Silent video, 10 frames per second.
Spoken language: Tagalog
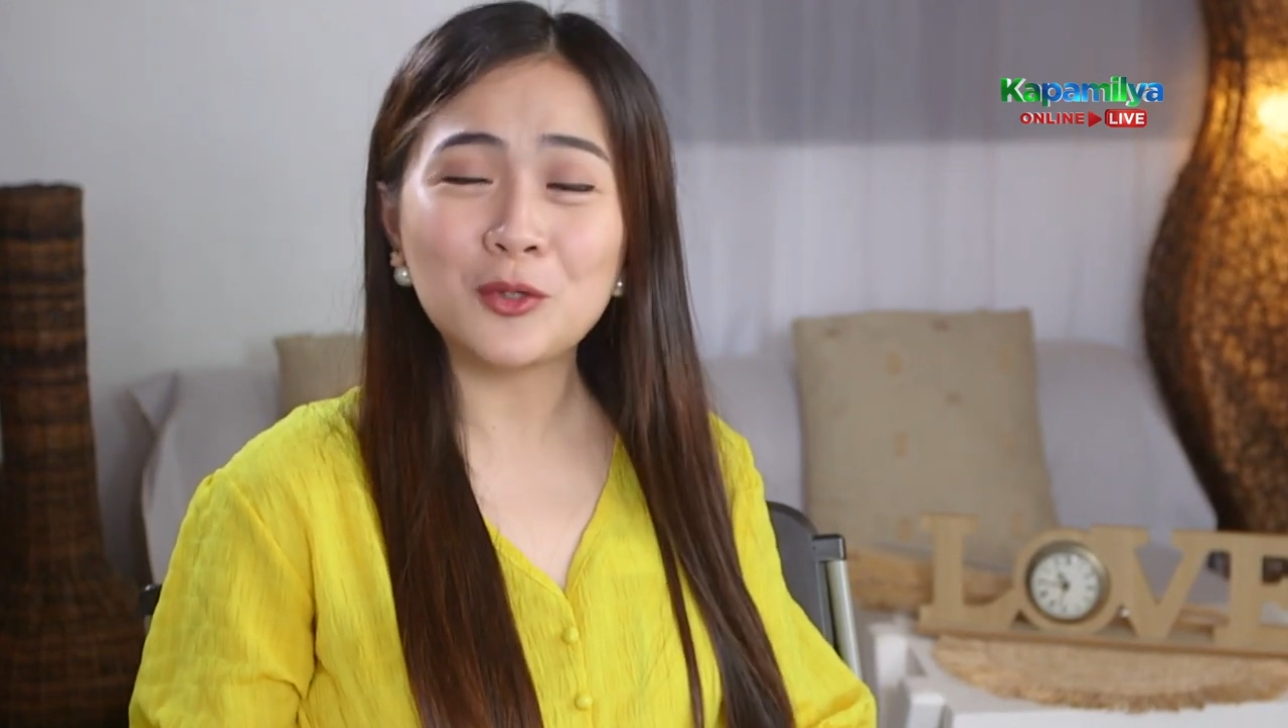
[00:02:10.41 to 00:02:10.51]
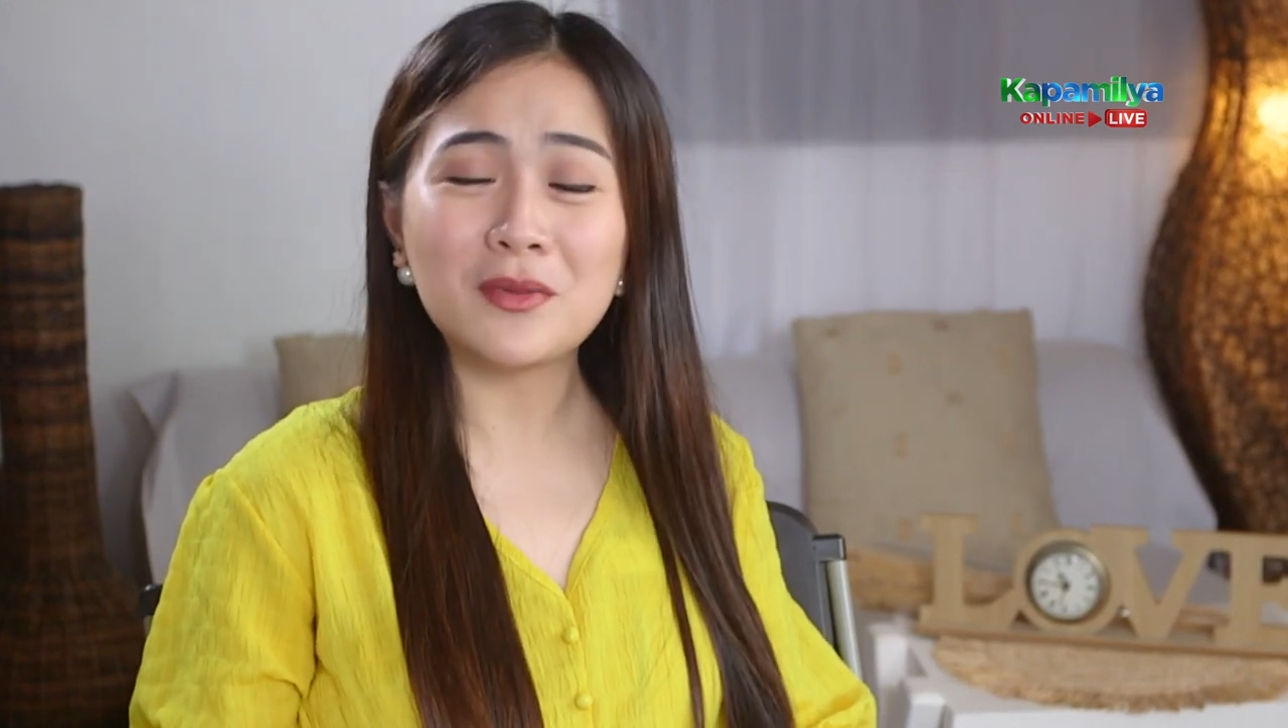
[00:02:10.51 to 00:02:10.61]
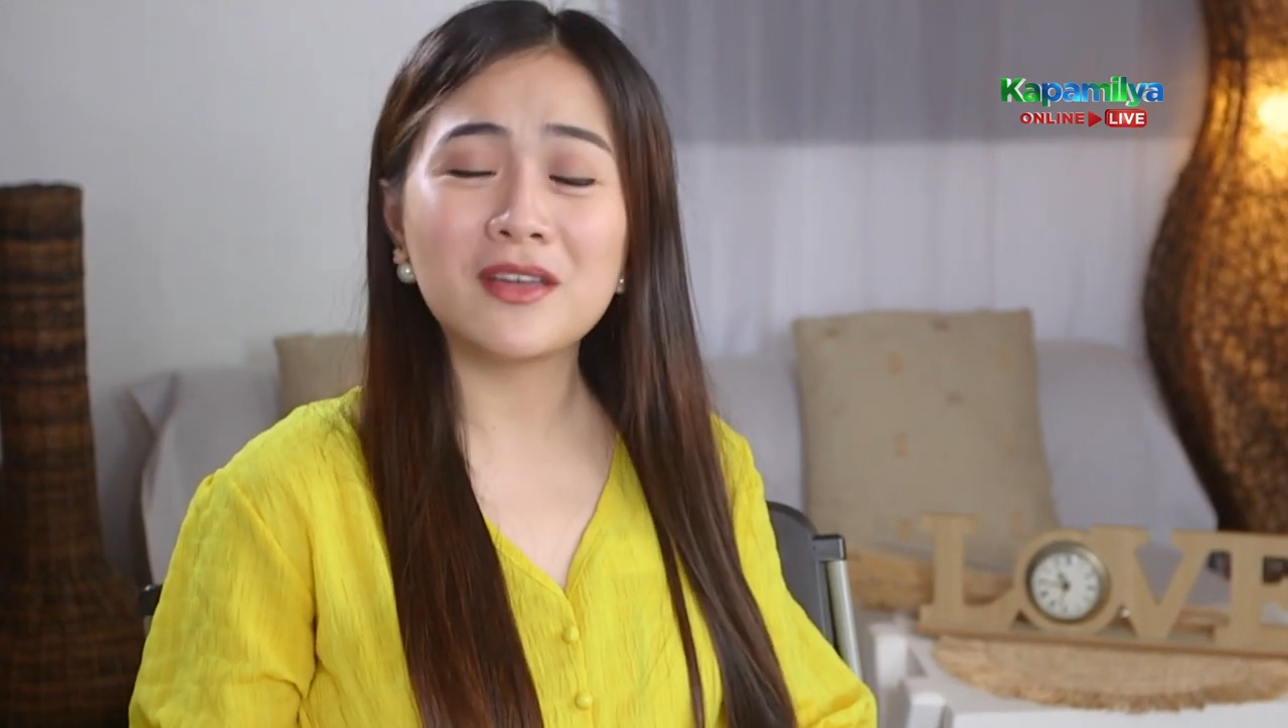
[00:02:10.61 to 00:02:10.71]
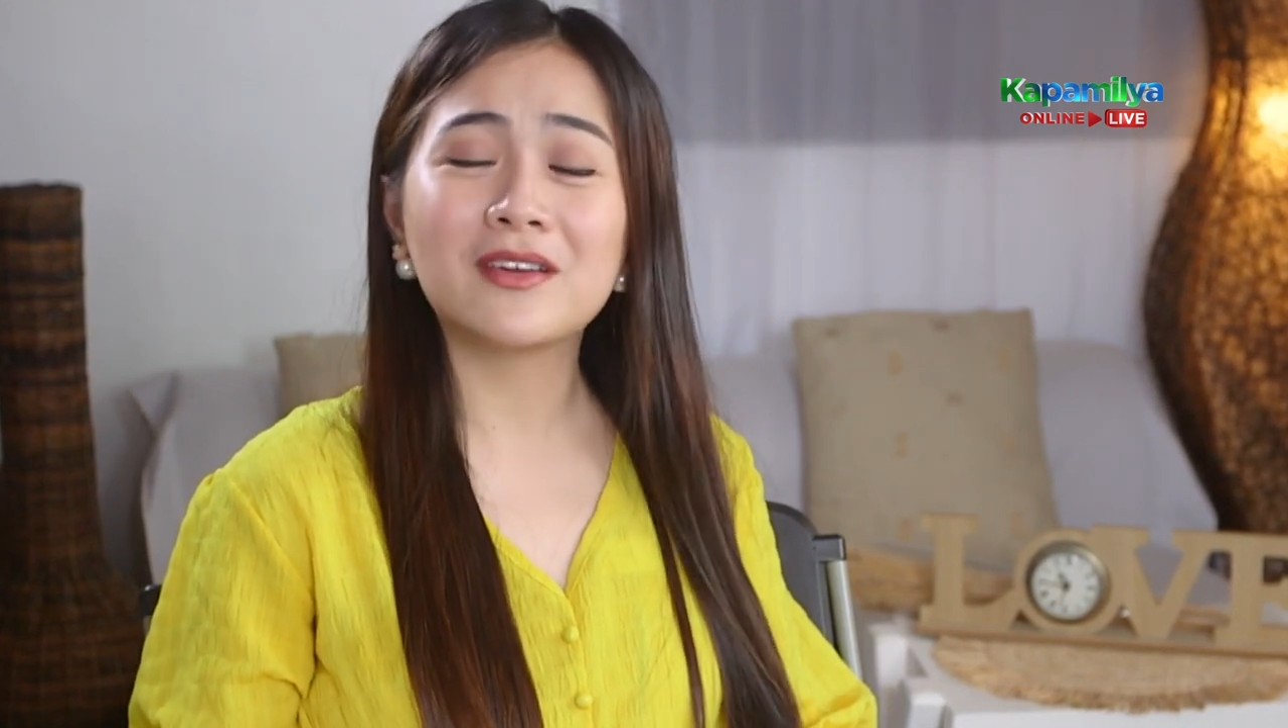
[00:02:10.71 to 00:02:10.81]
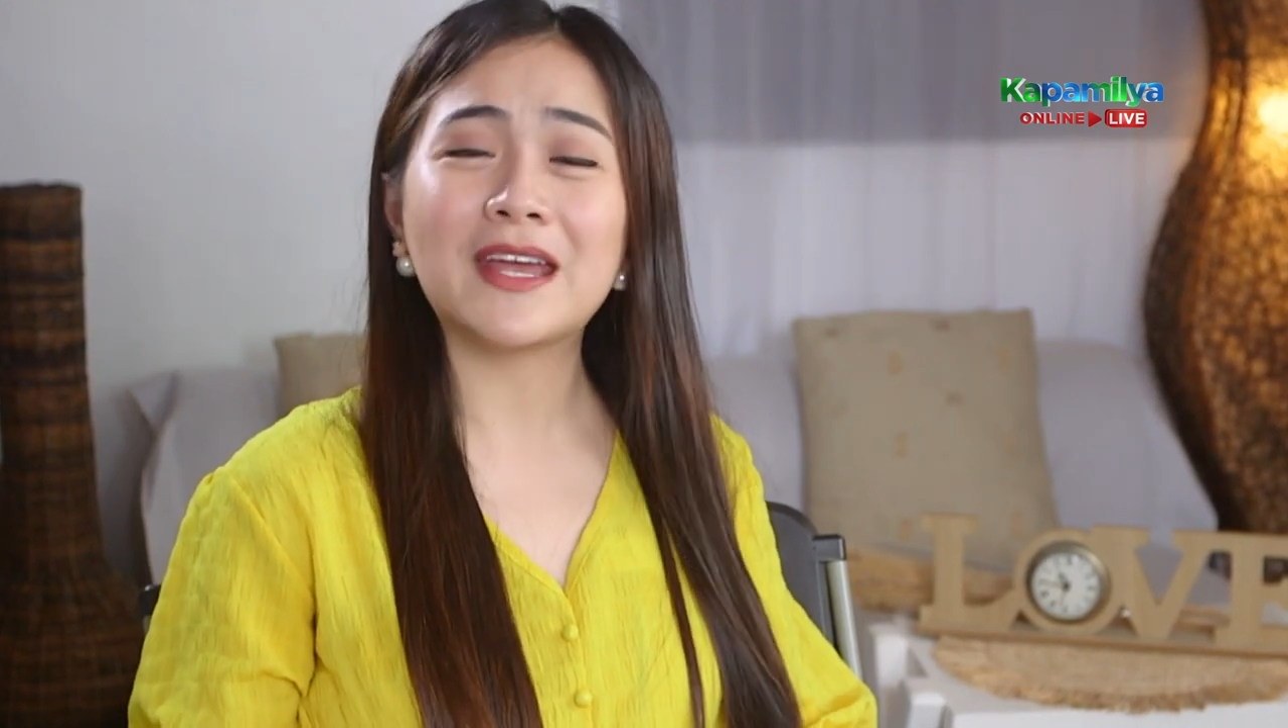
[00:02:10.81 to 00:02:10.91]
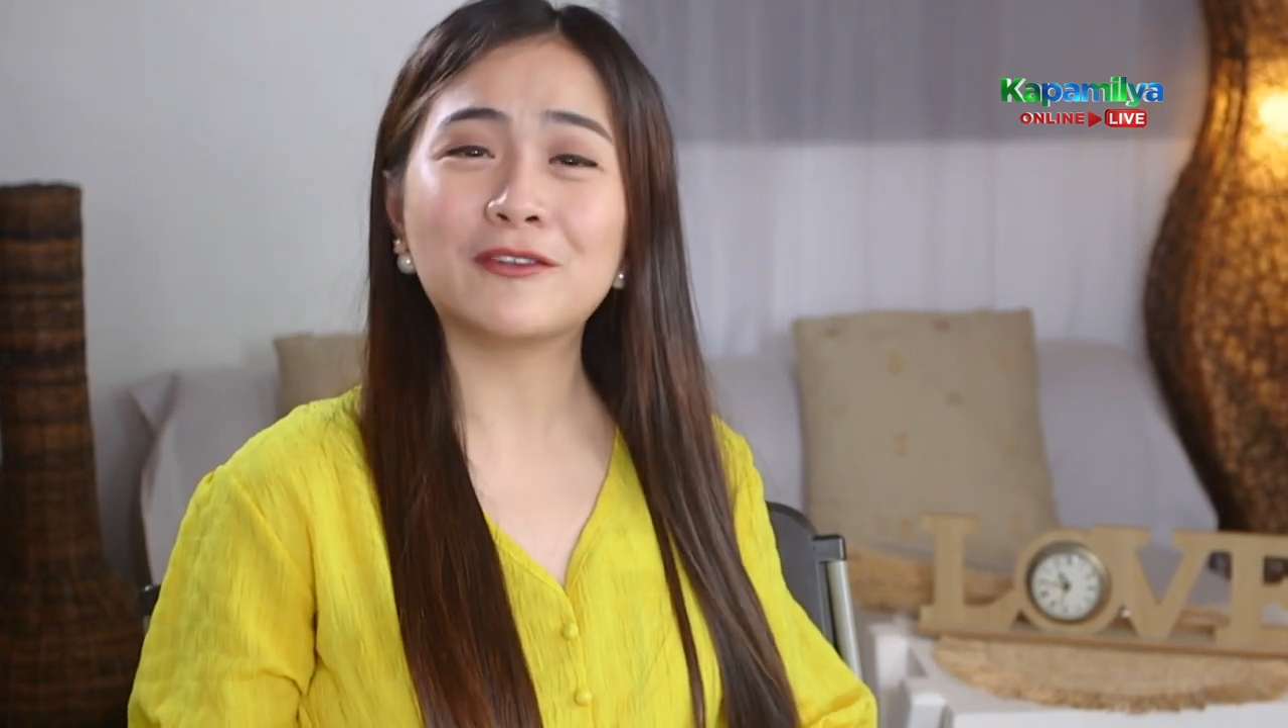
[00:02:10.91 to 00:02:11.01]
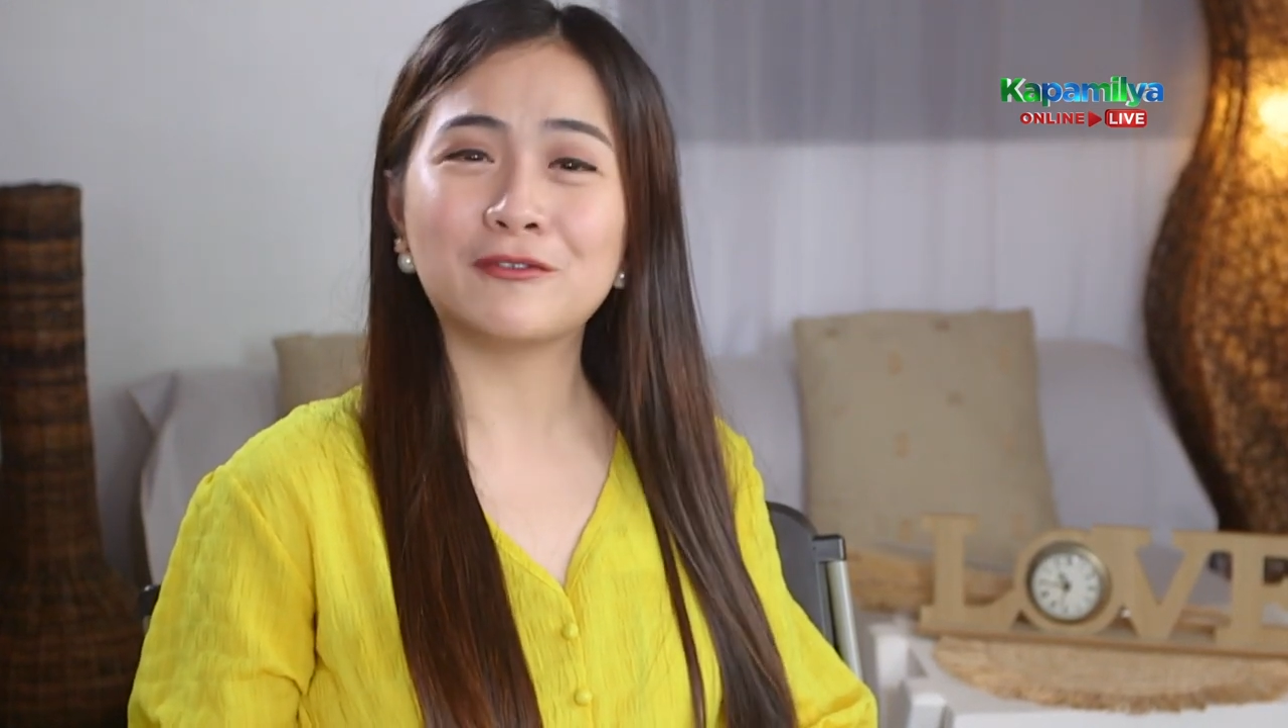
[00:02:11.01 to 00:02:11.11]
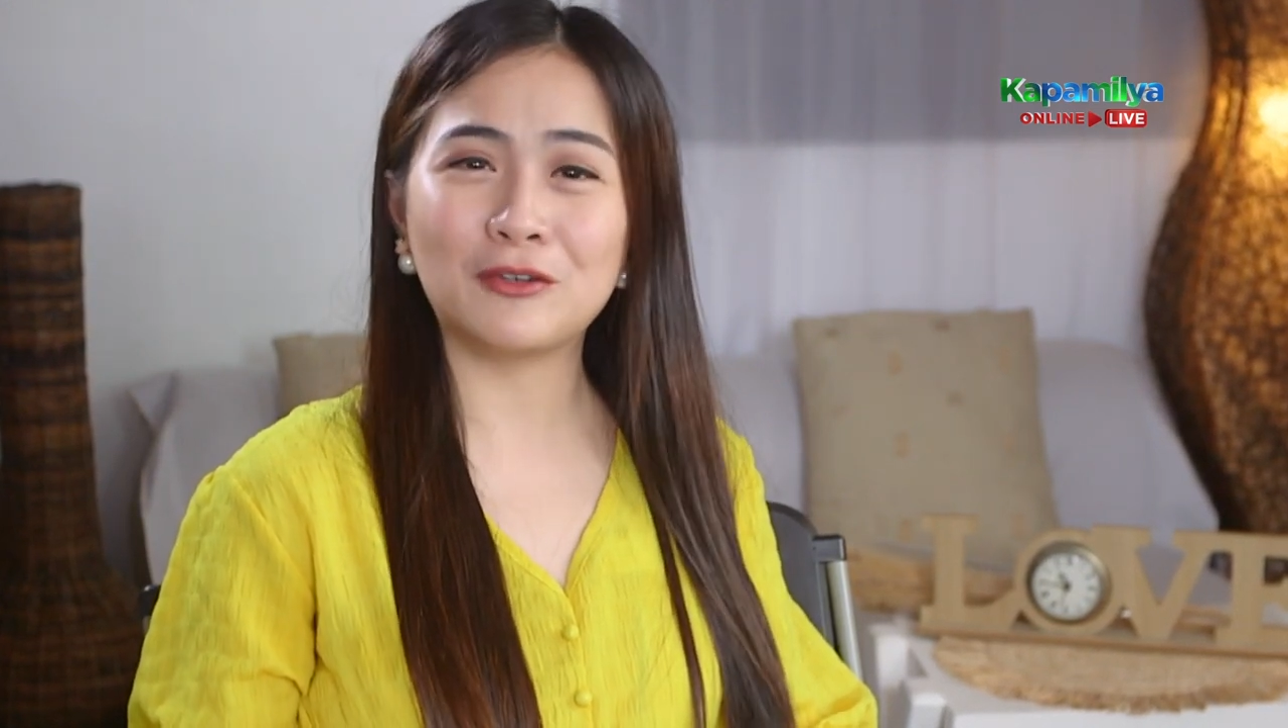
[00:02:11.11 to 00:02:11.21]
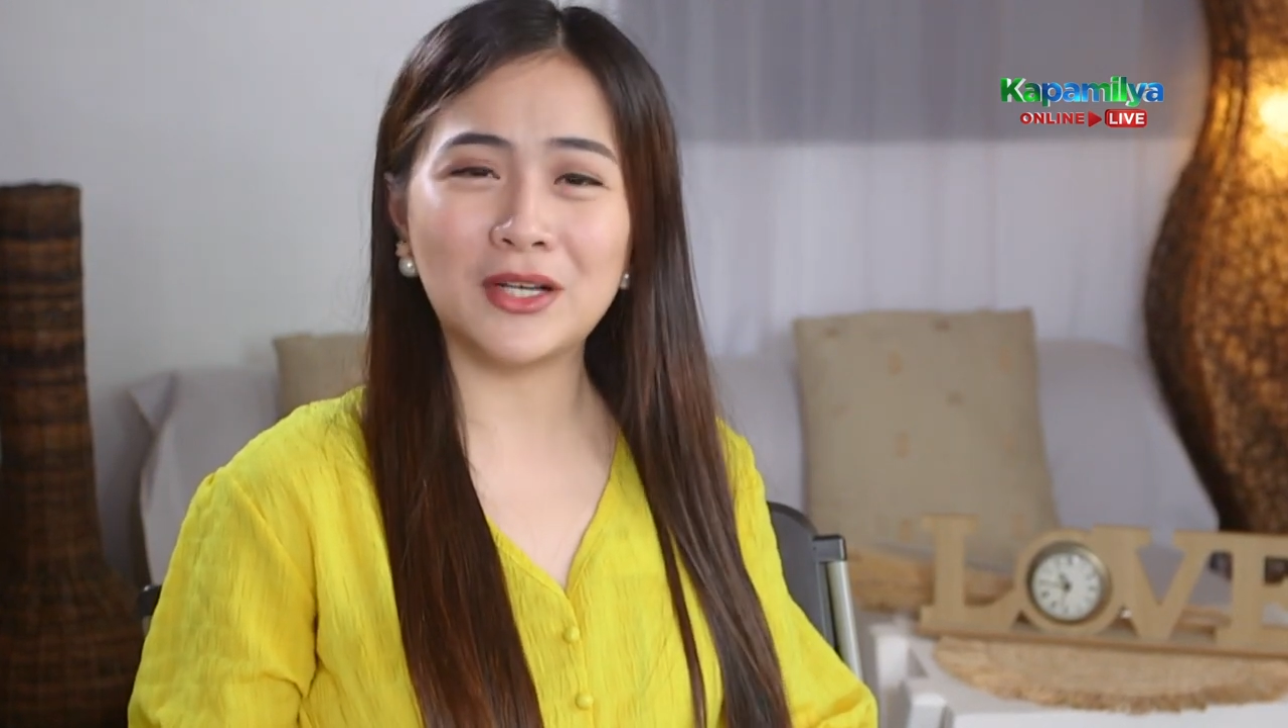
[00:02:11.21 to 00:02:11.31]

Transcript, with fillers: to be grateful.